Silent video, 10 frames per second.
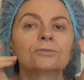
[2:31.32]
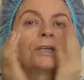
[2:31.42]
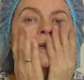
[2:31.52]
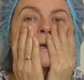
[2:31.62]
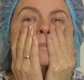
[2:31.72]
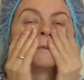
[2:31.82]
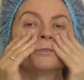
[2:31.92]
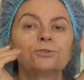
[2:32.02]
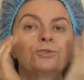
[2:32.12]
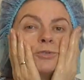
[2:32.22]
уже как бы
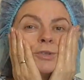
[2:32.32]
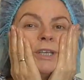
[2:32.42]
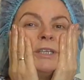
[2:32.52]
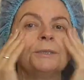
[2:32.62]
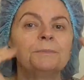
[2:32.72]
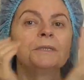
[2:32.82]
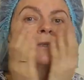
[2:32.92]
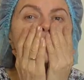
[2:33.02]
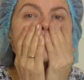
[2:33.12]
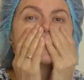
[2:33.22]
чуть-чуть
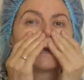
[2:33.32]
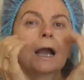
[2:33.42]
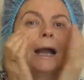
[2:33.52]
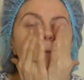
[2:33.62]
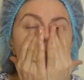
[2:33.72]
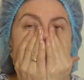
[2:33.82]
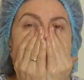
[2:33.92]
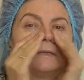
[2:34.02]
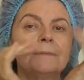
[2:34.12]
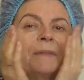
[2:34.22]
липнет к рукам.
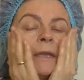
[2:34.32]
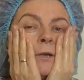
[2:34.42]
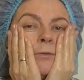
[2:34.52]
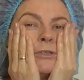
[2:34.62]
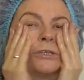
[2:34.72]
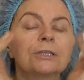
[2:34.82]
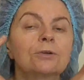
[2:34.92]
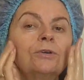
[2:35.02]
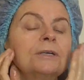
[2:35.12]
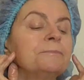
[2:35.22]
Очень
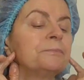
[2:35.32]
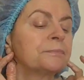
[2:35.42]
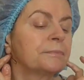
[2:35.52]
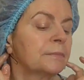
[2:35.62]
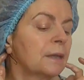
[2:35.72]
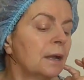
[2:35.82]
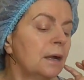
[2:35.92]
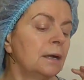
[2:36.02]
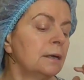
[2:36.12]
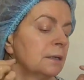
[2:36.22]
такое,
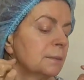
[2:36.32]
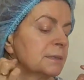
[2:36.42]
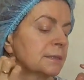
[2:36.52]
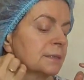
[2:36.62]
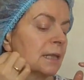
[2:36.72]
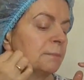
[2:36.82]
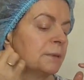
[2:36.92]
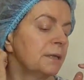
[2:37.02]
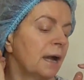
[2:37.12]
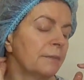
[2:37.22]
я бы сказала,
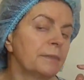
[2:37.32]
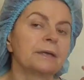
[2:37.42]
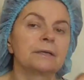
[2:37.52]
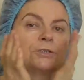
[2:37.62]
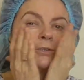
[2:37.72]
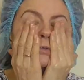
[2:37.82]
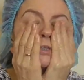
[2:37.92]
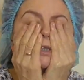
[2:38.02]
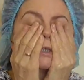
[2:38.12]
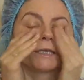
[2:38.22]
приятное
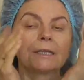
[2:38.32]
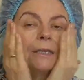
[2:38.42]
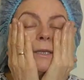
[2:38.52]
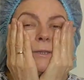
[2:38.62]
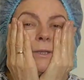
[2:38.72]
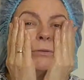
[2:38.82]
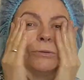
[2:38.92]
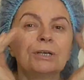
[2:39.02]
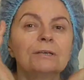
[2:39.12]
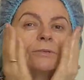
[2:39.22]
ощущение
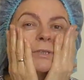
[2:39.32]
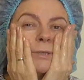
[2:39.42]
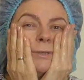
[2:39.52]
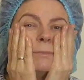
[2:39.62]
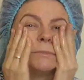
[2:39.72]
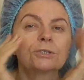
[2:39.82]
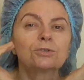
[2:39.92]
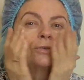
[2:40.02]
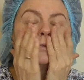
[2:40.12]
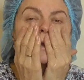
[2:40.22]
такое вот
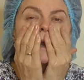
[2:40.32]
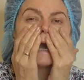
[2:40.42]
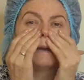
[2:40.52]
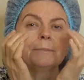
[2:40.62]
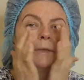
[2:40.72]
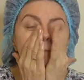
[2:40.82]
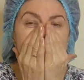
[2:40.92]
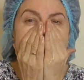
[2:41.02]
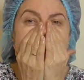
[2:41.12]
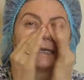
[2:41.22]
между руками
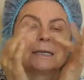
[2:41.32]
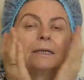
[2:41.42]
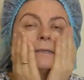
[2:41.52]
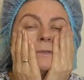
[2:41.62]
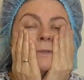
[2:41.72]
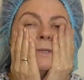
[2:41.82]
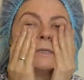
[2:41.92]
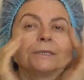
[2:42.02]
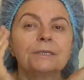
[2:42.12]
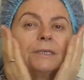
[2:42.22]

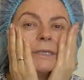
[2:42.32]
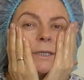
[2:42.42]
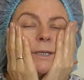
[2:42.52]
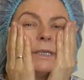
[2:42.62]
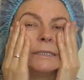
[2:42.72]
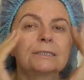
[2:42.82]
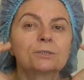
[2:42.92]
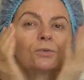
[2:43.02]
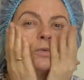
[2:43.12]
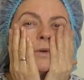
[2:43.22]
и
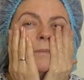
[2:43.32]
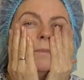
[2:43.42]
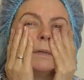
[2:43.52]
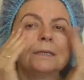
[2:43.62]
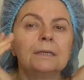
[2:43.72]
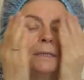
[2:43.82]
лицом.